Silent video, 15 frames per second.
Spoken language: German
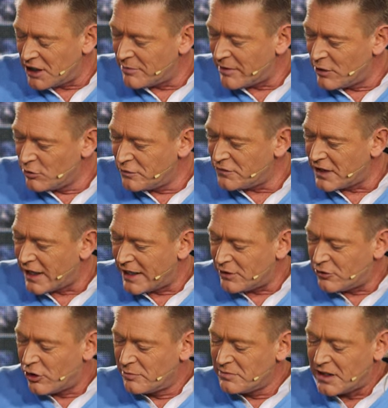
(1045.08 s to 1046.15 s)
mal Luft
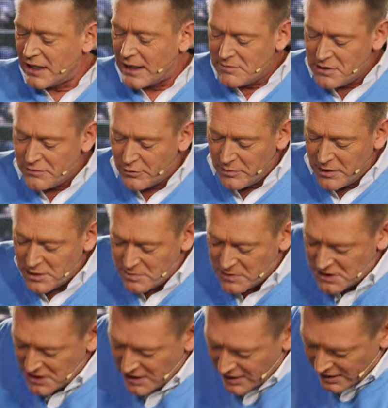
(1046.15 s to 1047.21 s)
reinkommt, dann haben Sie von mir e
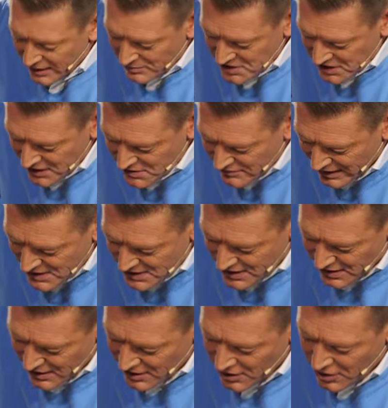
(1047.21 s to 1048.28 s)
bis hierhin haben Sie das
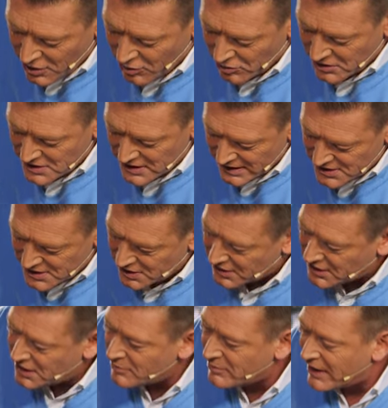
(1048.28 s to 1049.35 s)
Wasser und das letzte
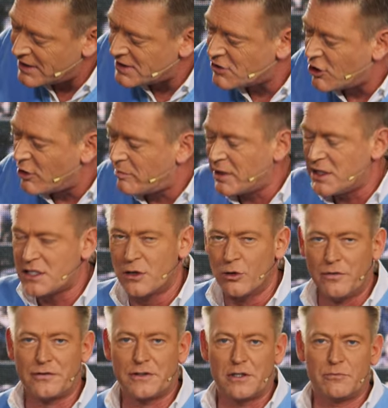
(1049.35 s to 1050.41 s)
Drittel im Heizkörper ist
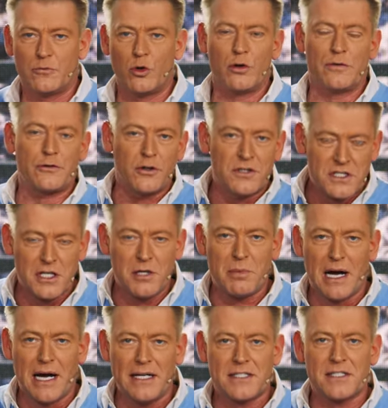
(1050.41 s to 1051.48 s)
Luft. Nur Luft können Sie nicht
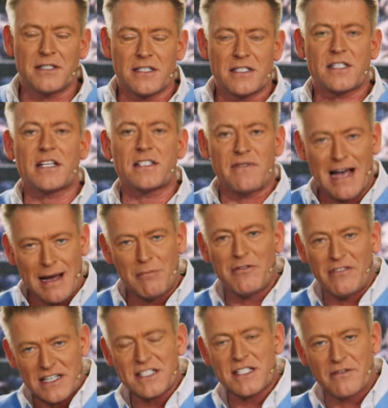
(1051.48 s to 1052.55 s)
beheizen. Das ist nee. das warme
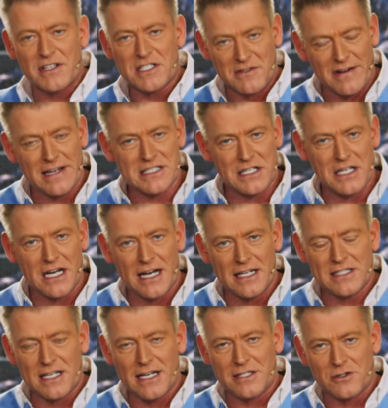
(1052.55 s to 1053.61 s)
Wasser, was quasi die
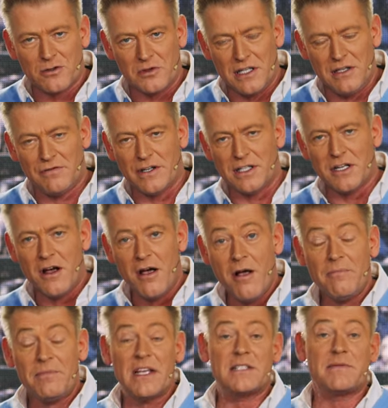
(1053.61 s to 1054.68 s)
Heizleistung liefert.
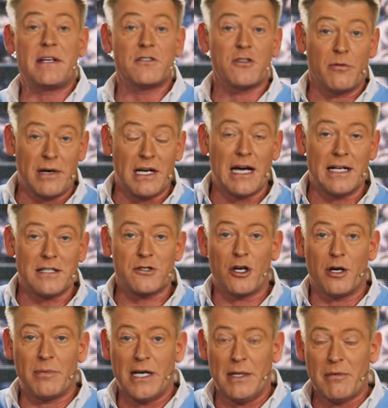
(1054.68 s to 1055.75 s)
Deswegen soll man
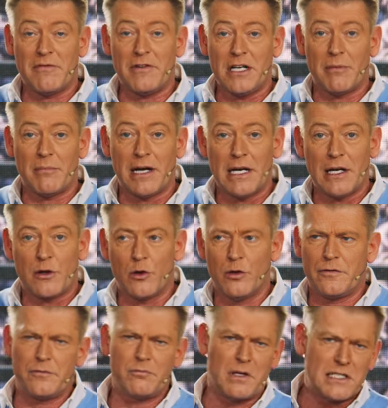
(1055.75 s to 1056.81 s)
Heizkörper immer wieder mal
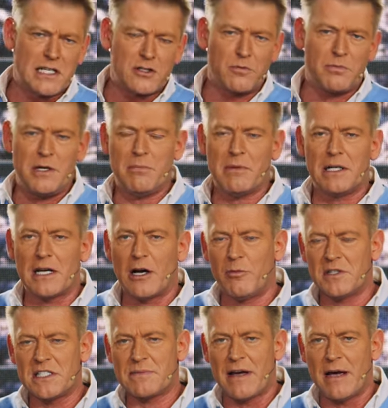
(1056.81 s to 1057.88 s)
entlüften. Man sagt so Pi mal
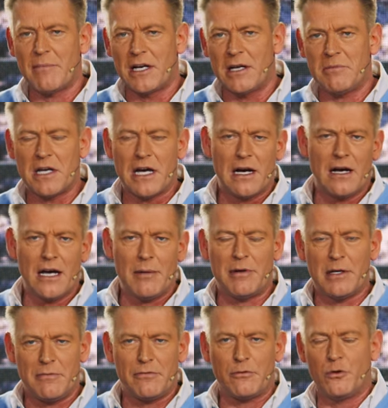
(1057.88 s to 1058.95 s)
Daumen zweimal im Jahr, einmal
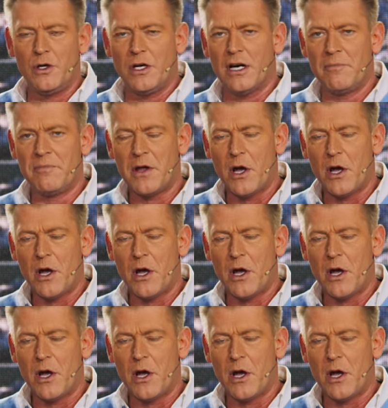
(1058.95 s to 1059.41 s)
im Frühjahr